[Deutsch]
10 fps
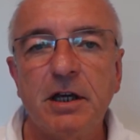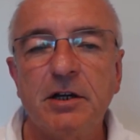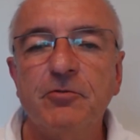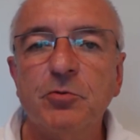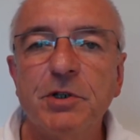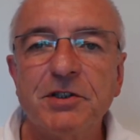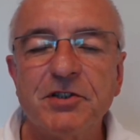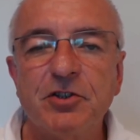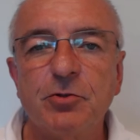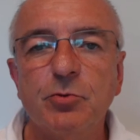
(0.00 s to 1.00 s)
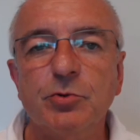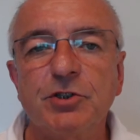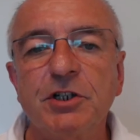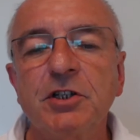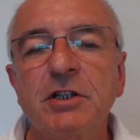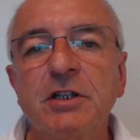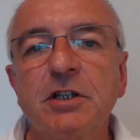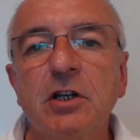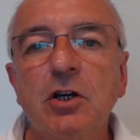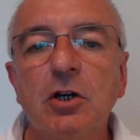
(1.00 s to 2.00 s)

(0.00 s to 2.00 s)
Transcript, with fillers: Er informierte sich übers Internet